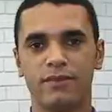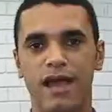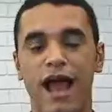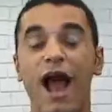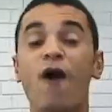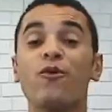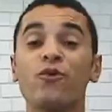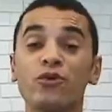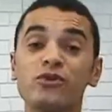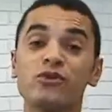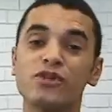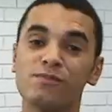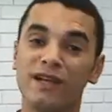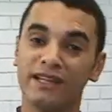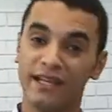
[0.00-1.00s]
Alguns
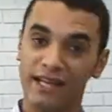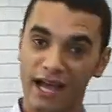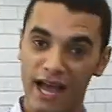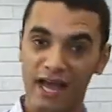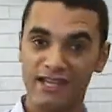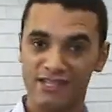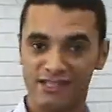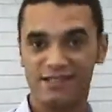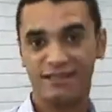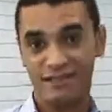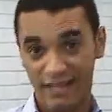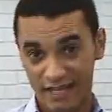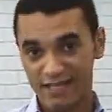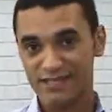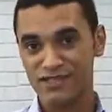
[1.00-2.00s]
dos materiais
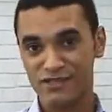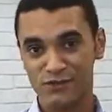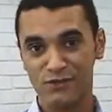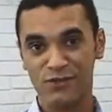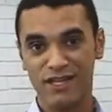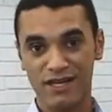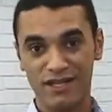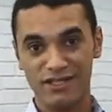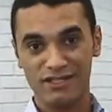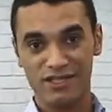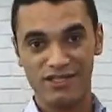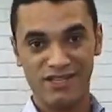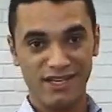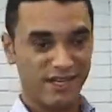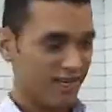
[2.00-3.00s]
desses
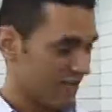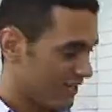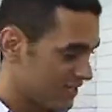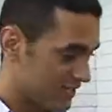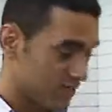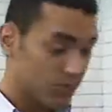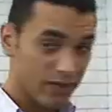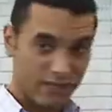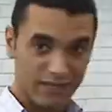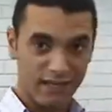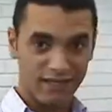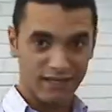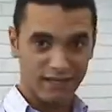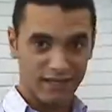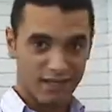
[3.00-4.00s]
estudantes estão
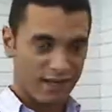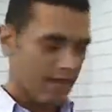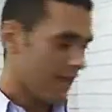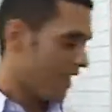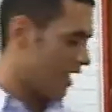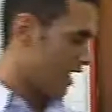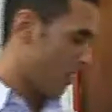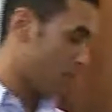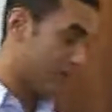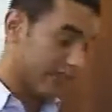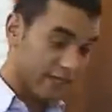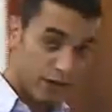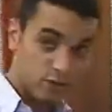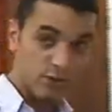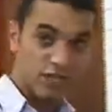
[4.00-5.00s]
aqui. É um
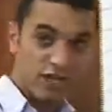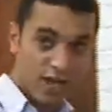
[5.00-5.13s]
material de